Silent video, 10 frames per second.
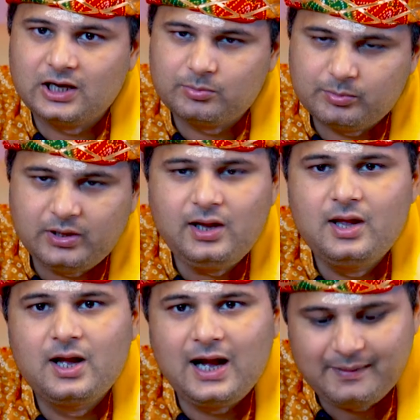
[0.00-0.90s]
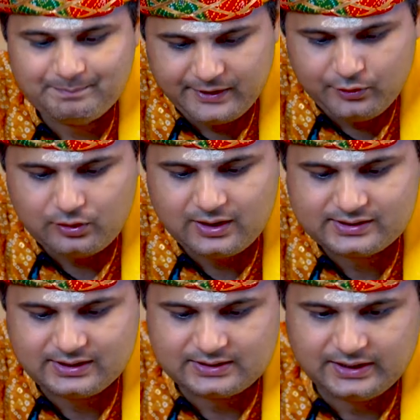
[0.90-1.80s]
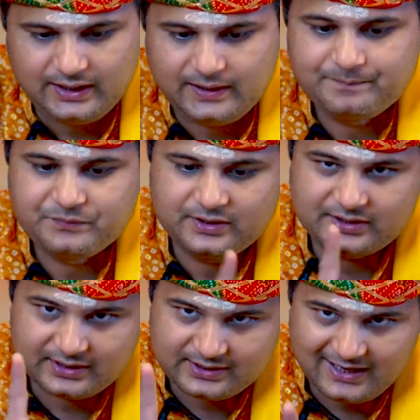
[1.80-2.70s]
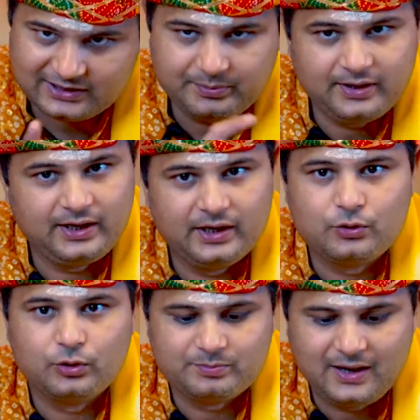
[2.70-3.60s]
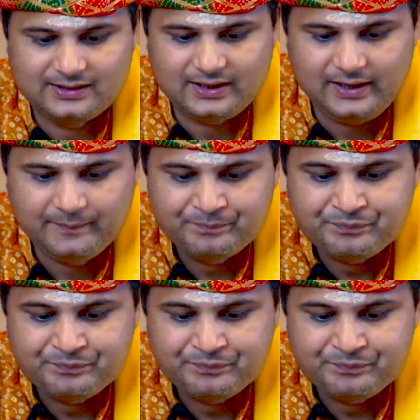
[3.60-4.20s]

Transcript: कर्म में आप प्रयोग कर सकते हैं इसके साथ में एक और बात है